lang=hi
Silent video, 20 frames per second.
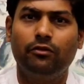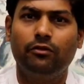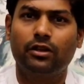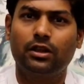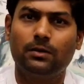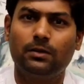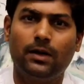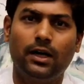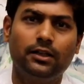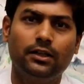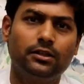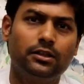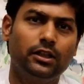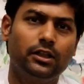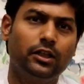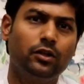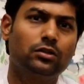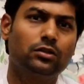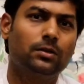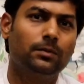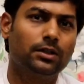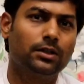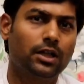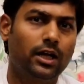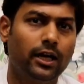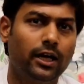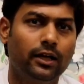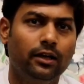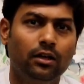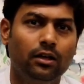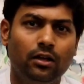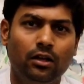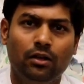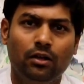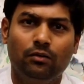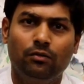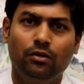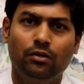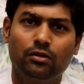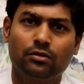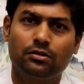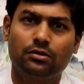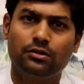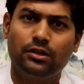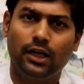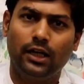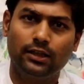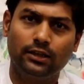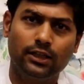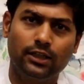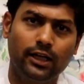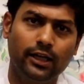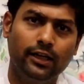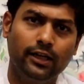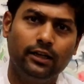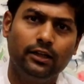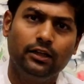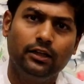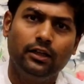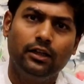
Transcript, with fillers: वर्तमान स्थिति को समझ रहा है और जानता है